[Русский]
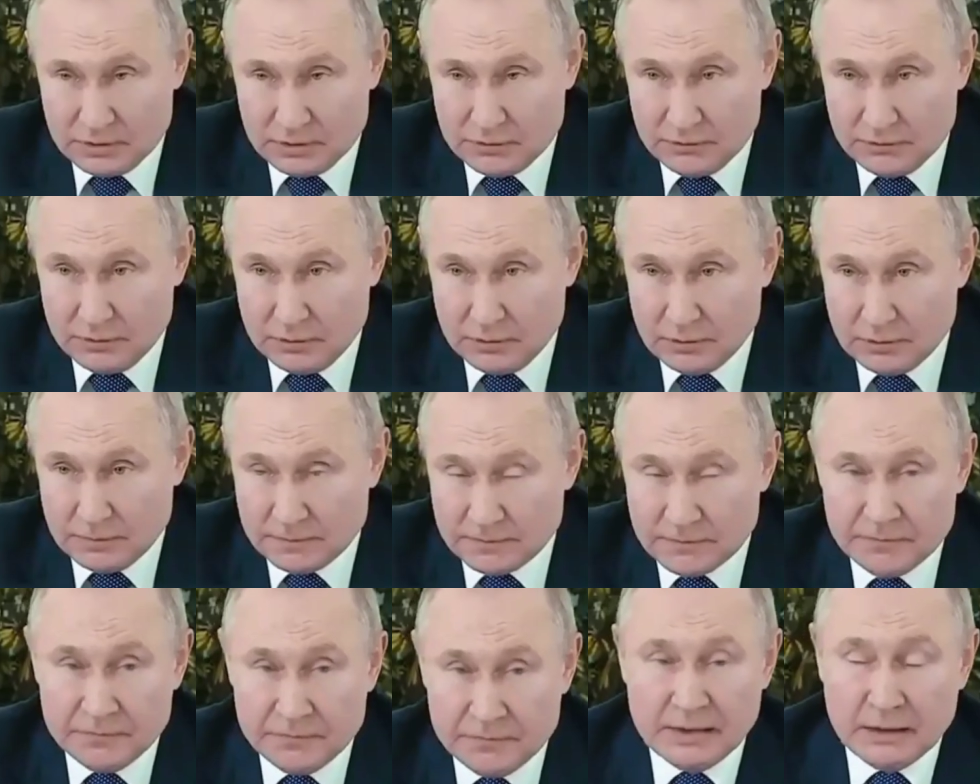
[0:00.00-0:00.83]
называют,
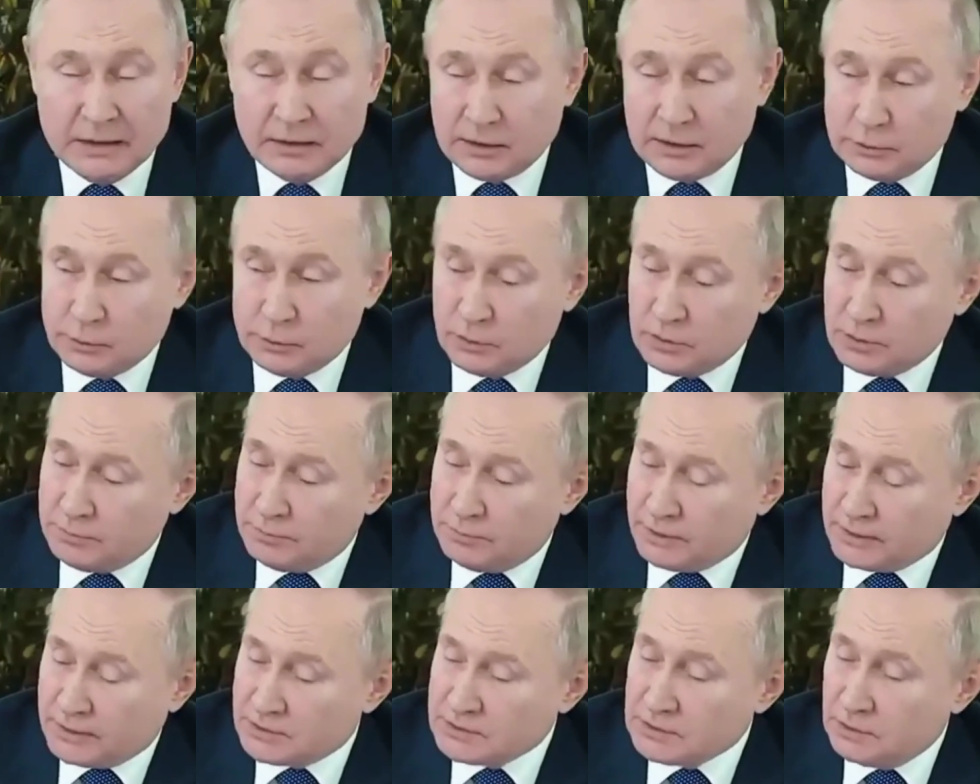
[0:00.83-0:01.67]
который
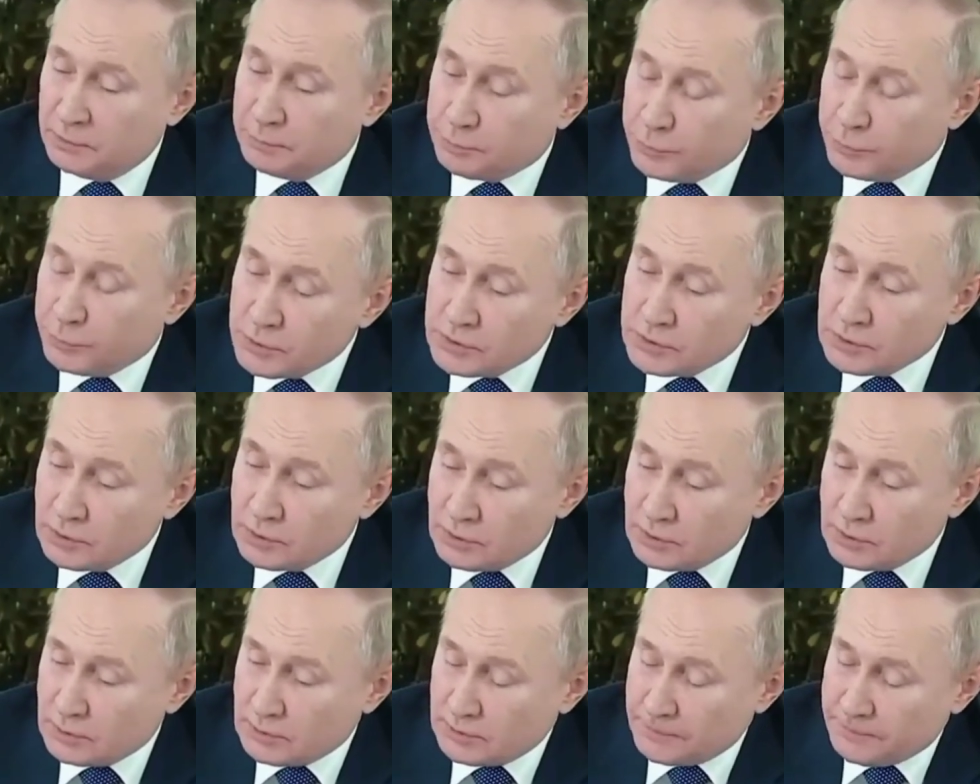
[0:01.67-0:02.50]
показал путь
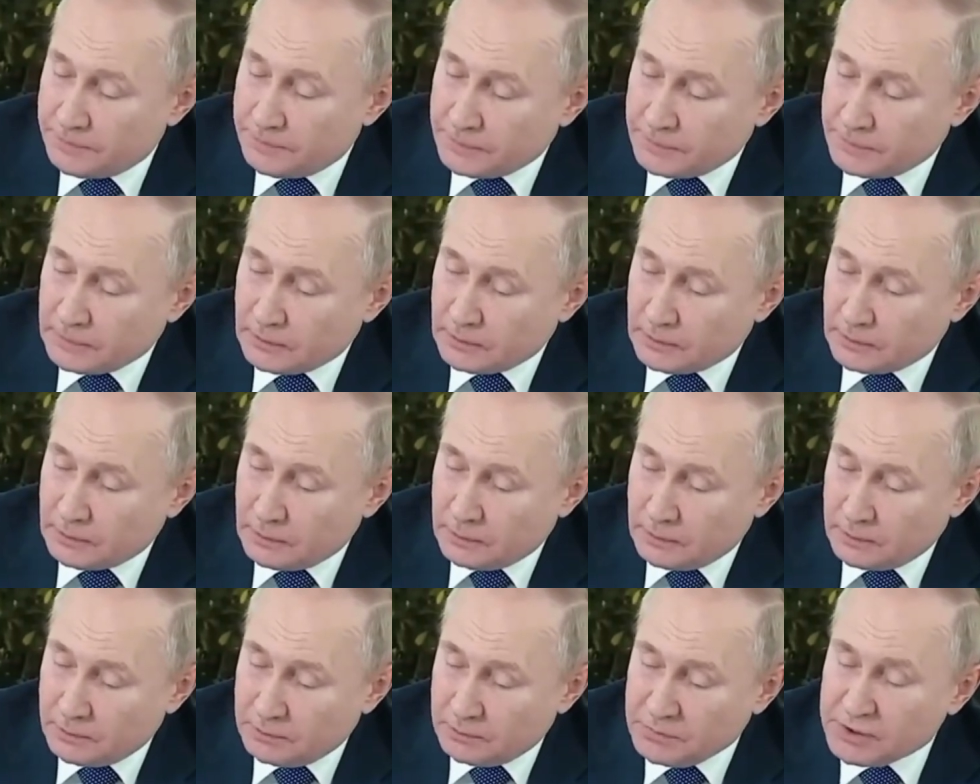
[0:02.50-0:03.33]

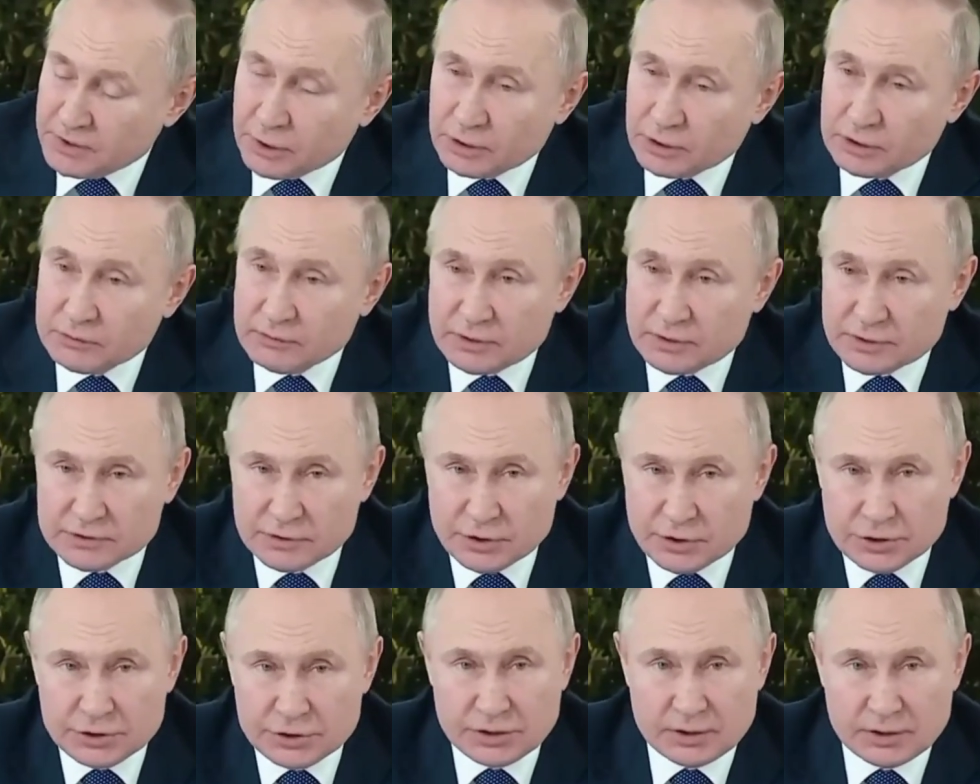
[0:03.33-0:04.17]
мирного
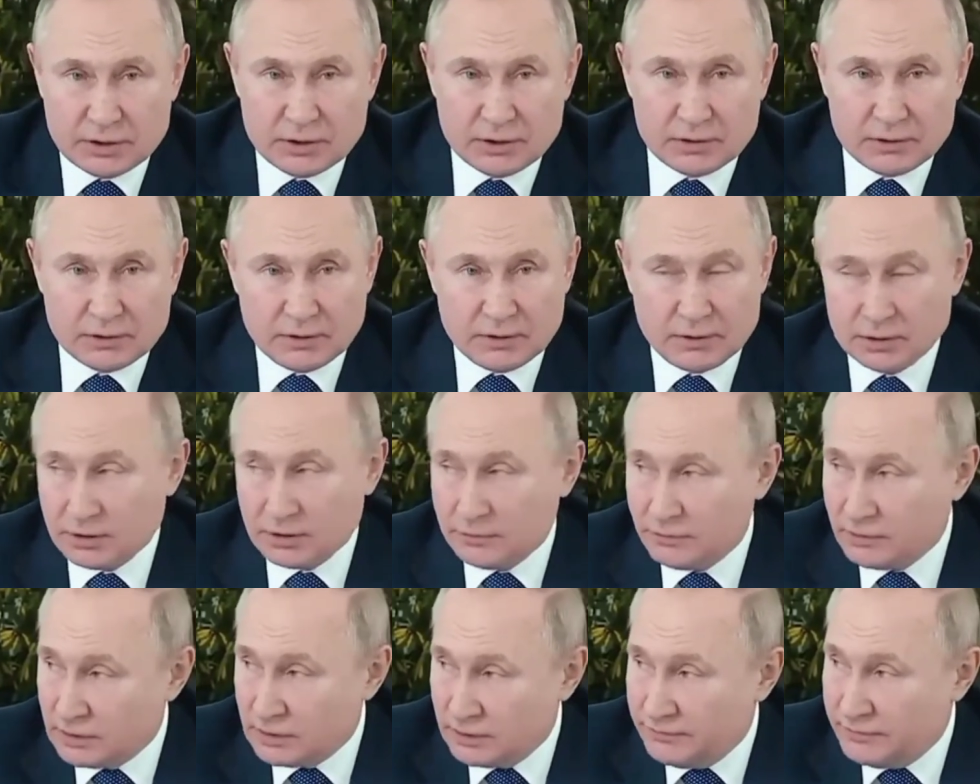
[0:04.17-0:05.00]
разрешения
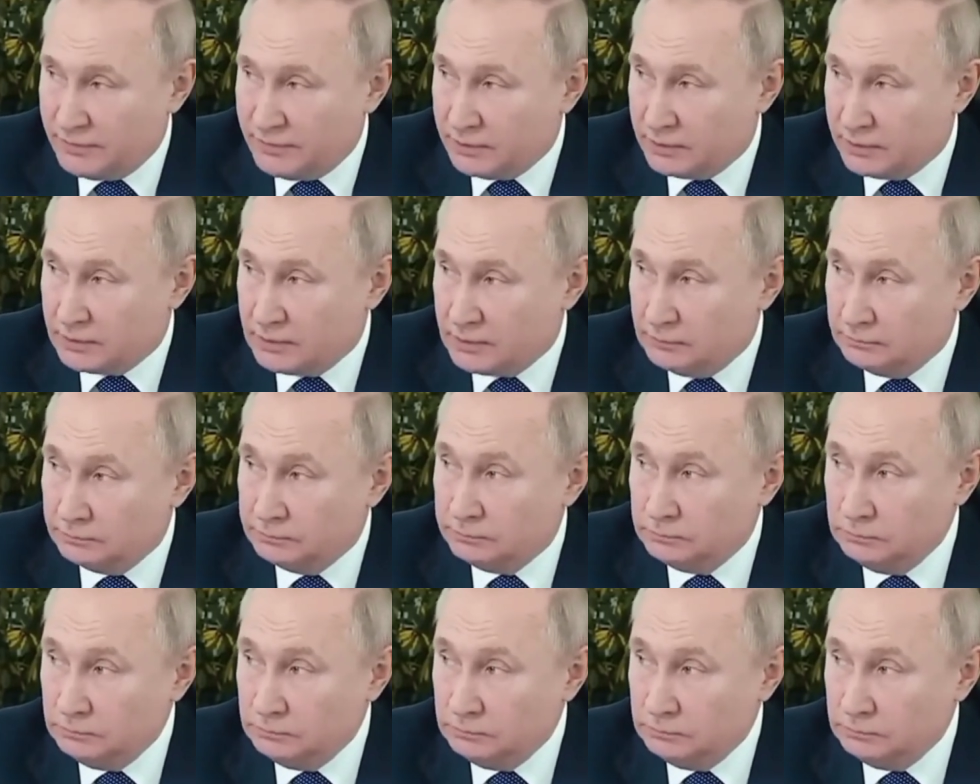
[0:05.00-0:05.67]
этого конфликта.